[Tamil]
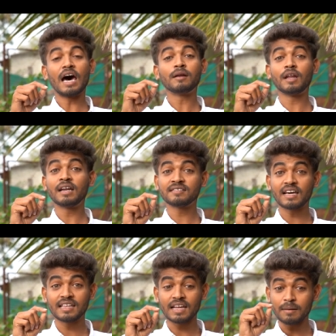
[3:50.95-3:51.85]
நார்மலான
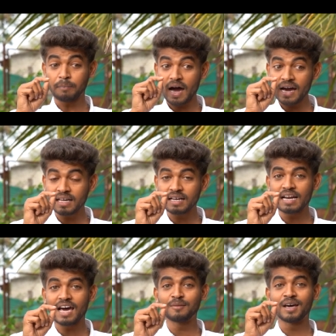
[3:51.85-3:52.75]
சாதனானா
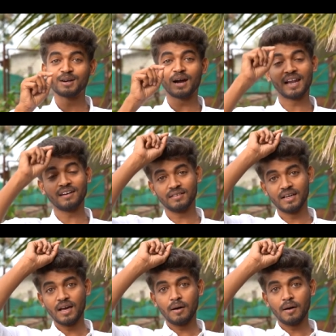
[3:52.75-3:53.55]
பார்க்குறதுக்கு நார்மலாக இருக்கும் ஆனால்